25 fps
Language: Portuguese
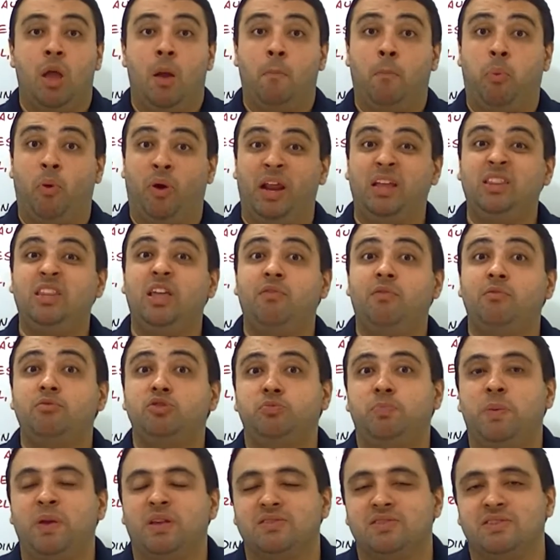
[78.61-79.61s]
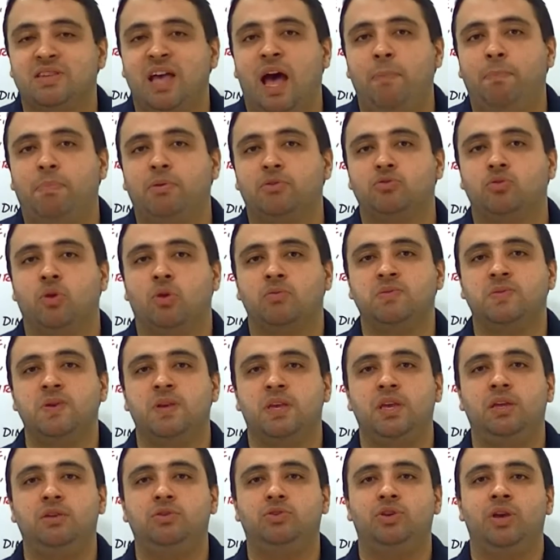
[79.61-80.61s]
Porém, devemos pensar, pessoal, o
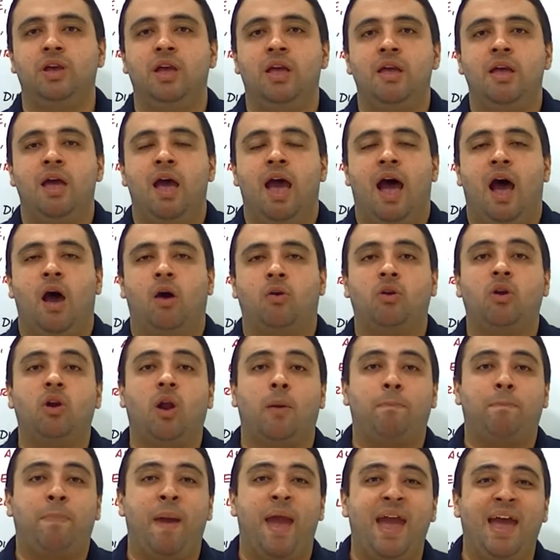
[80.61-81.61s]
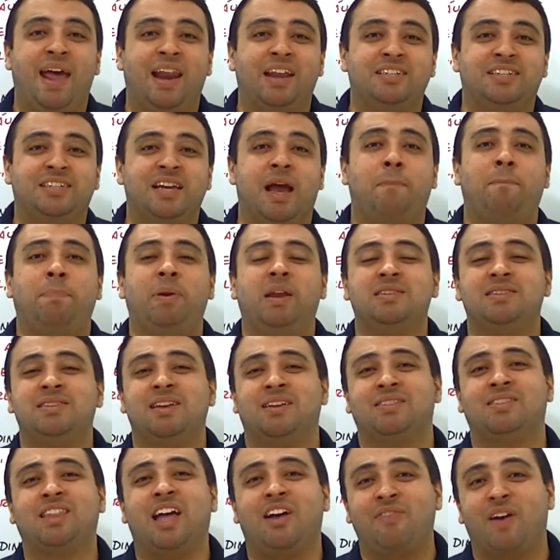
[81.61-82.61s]
seguinte: a União Europeia ela
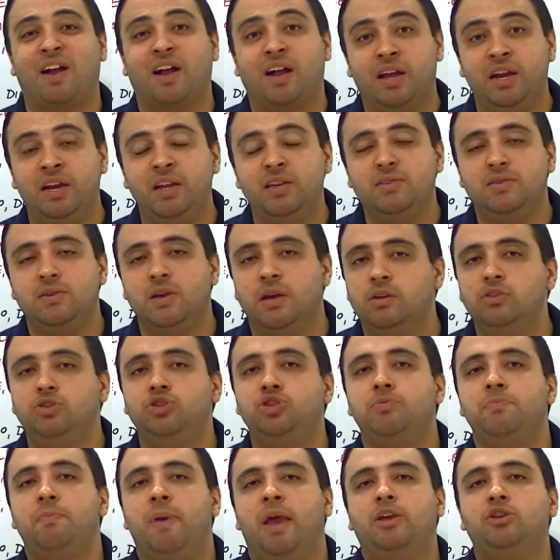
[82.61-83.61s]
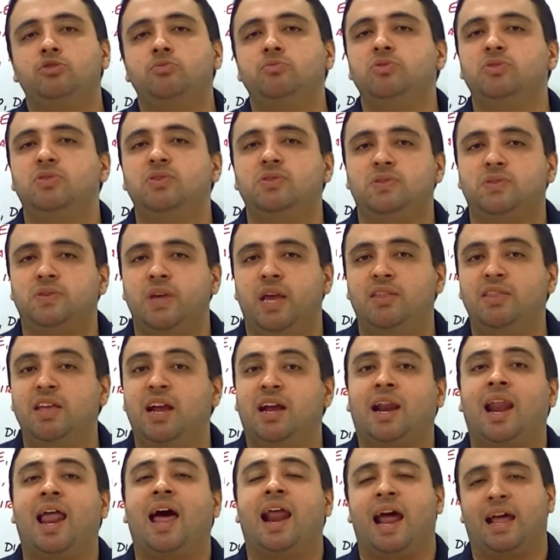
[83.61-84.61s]
apresentava crise antes mesmo de ser
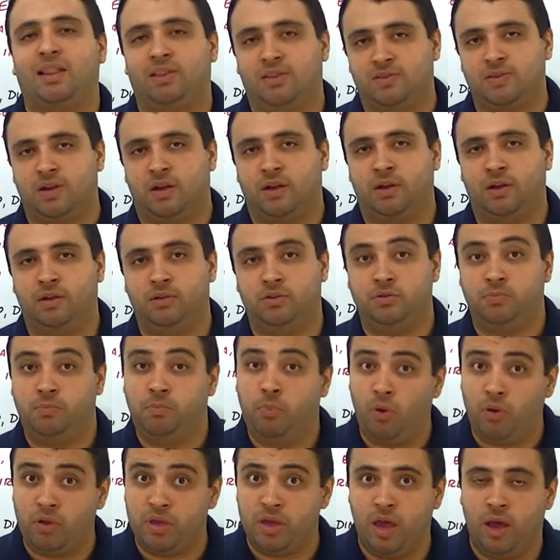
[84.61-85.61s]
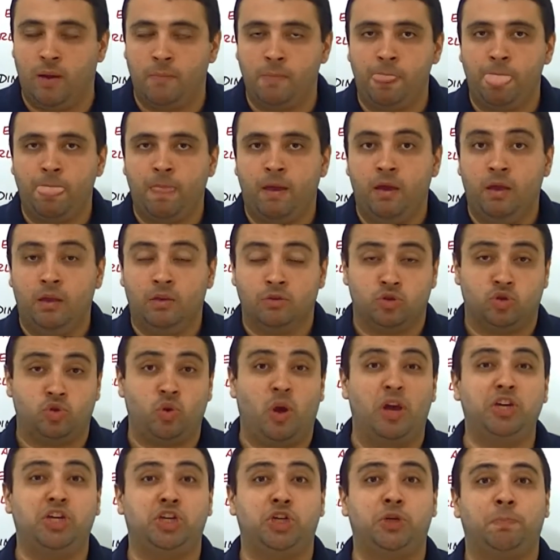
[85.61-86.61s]
declarada essa crise. Por quê? Só
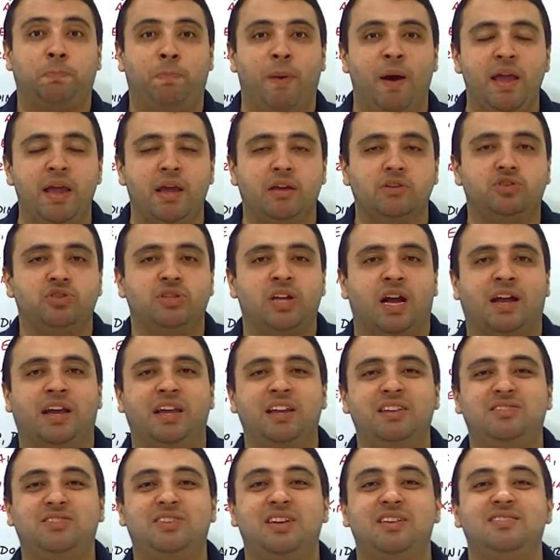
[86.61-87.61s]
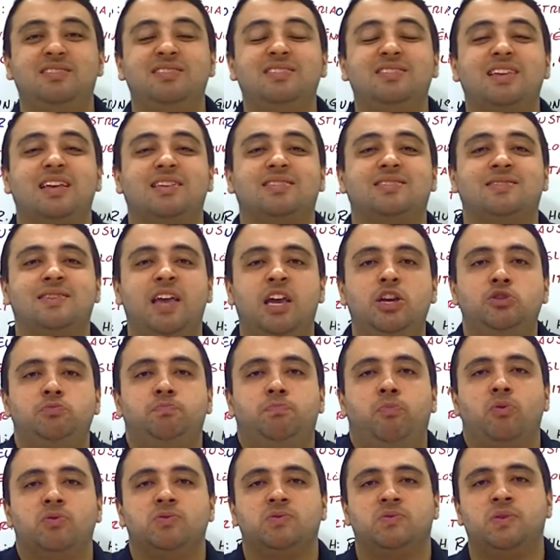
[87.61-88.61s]
a Espanha, antes da crise, tinha
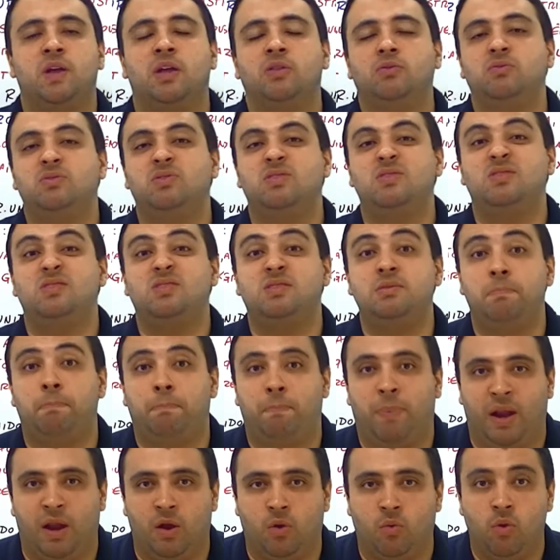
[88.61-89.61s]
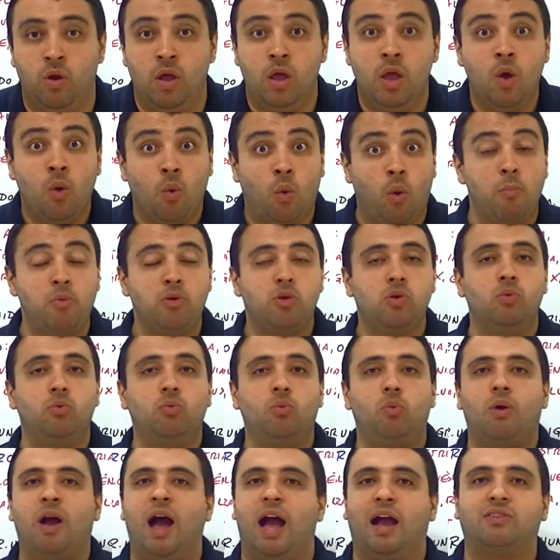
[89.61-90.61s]
16% de desemprego. Como que um
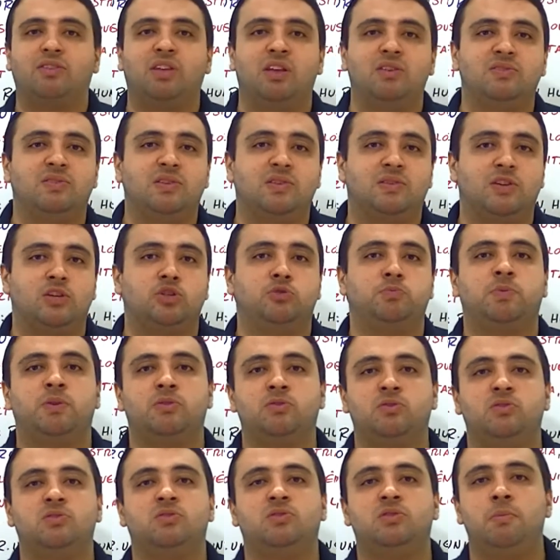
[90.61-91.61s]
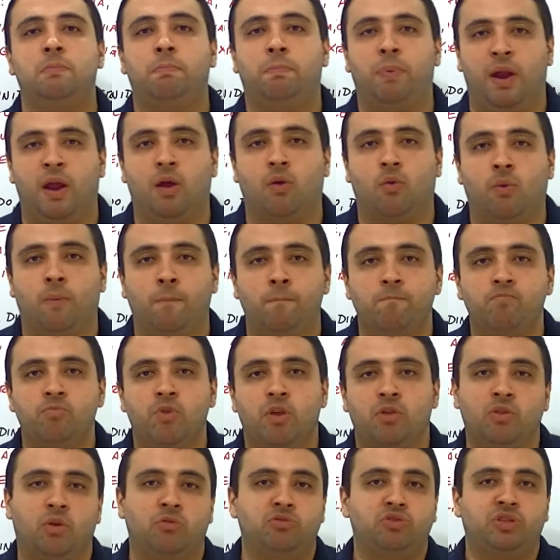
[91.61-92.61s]
lugar que tem 16% de desemprego
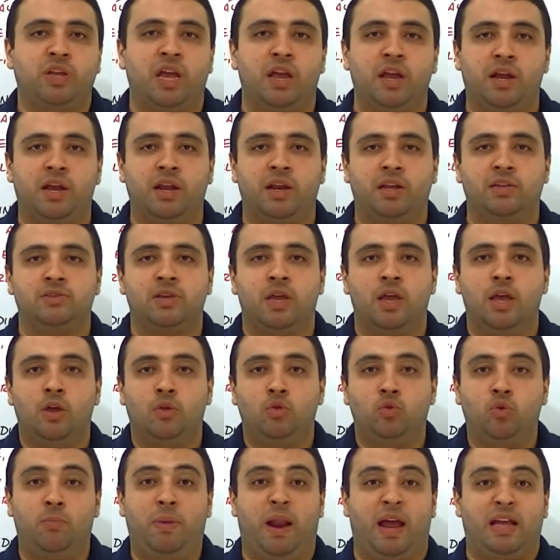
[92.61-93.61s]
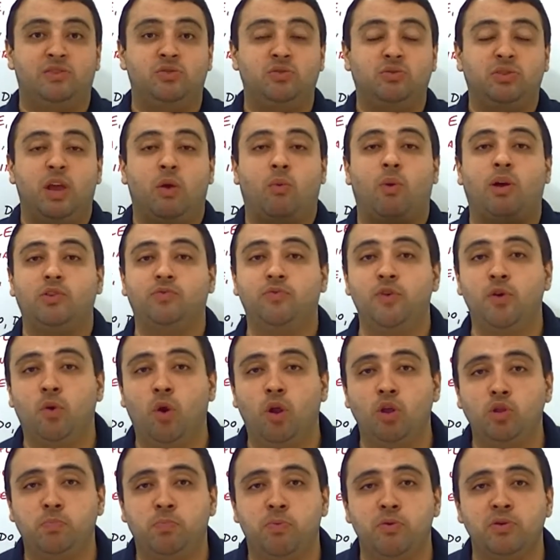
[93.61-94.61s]
não está em crise. No Brasil tem
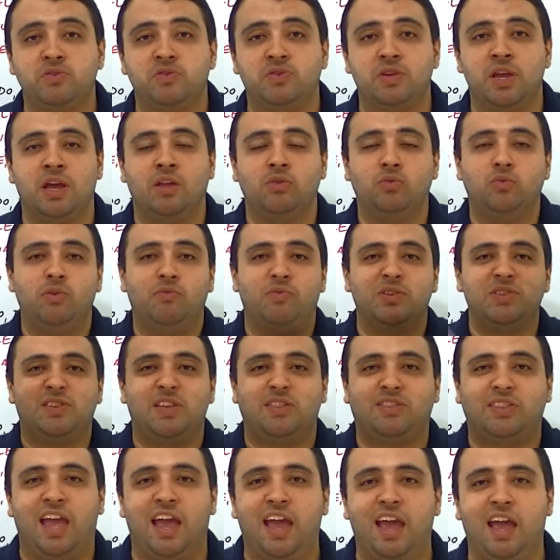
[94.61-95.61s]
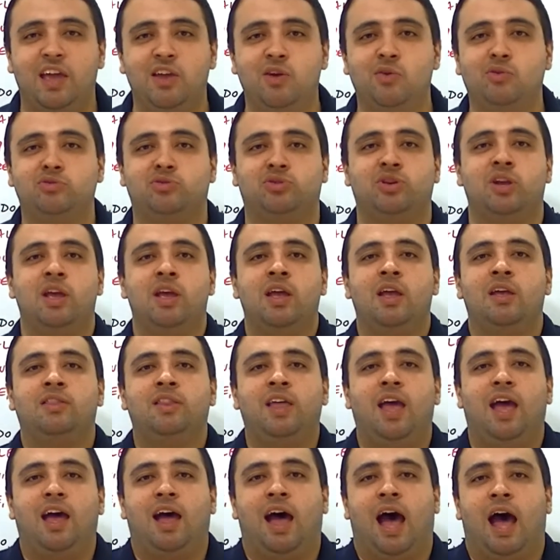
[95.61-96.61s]
4,8% e você tem aí os
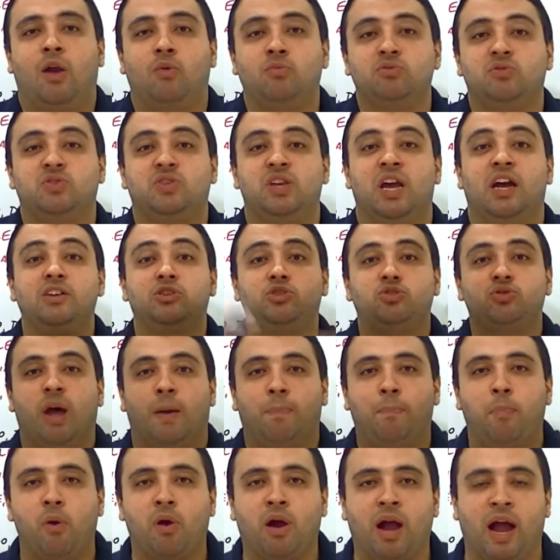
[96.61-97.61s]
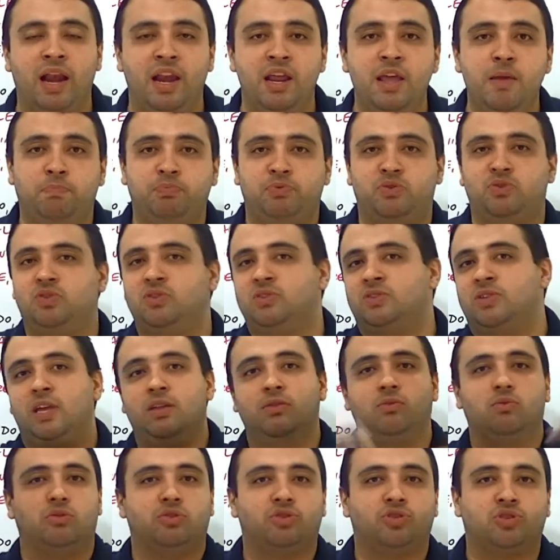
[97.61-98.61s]
né, anunciantes do apocalipse
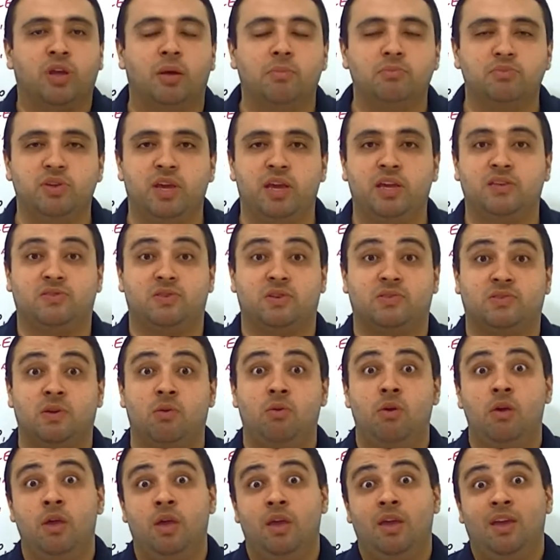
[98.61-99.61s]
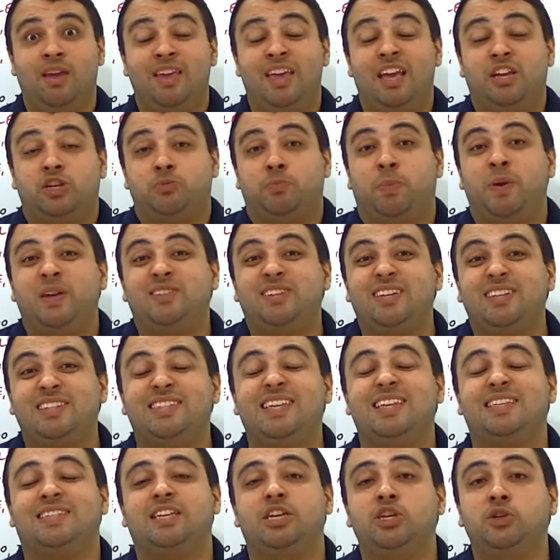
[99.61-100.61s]
dizendo que estamos em recessão. E a Espanha tinha
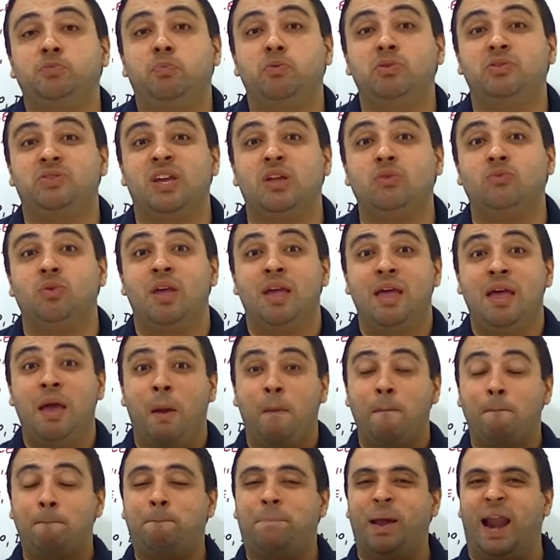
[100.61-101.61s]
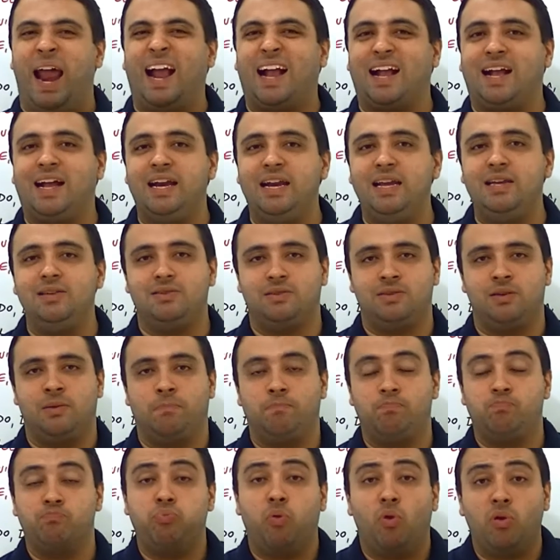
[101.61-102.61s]
16% pré-crise.
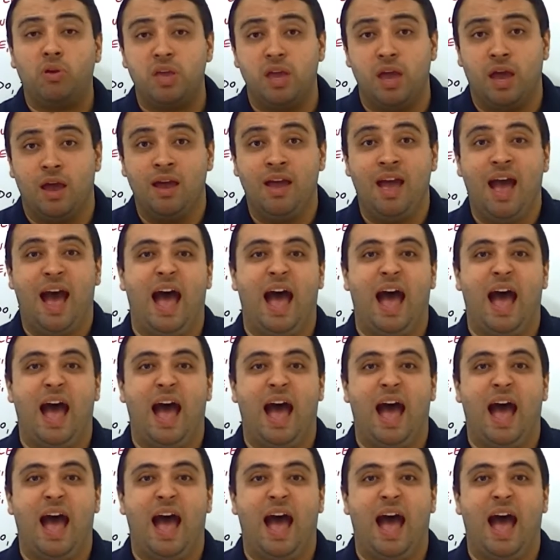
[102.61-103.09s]
Por quê?